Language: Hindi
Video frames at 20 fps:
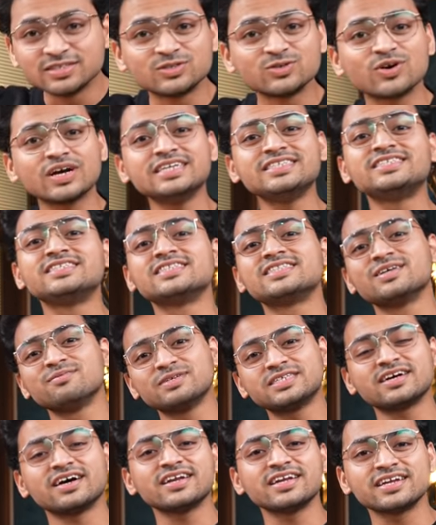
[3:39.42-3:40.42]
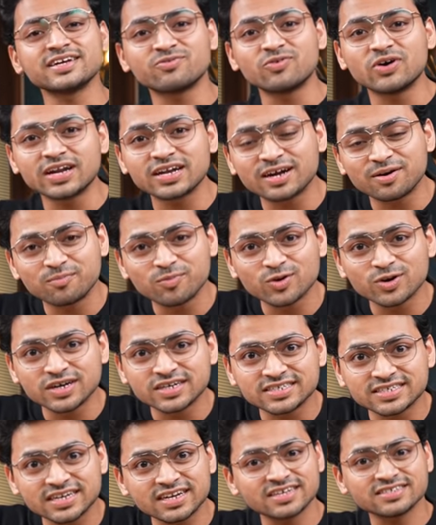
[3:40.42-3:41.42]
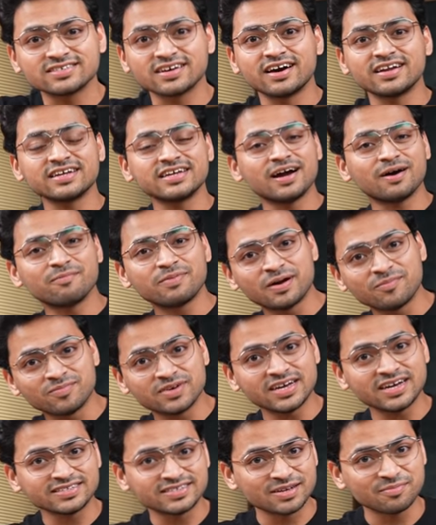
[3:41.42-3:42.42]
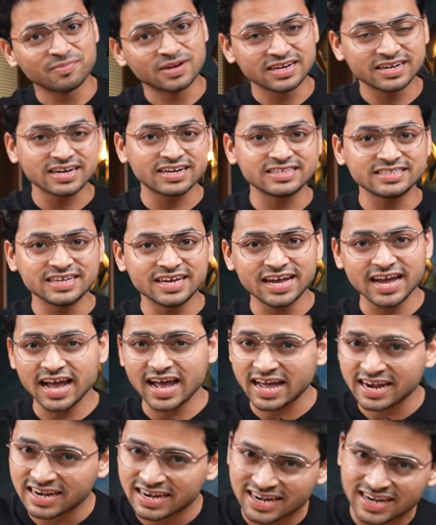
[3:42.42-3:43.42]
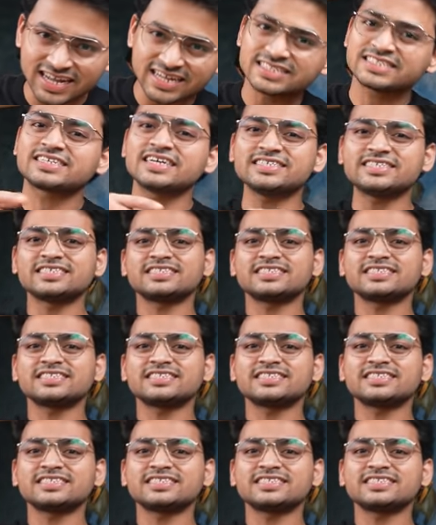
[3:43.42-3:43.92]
सो गई जितने भी सारे रिक्वायर कंपोनेंट्स हैं ना सारे यहाँ पे हमने असेंबल कर दिए एंड लेट्स गेट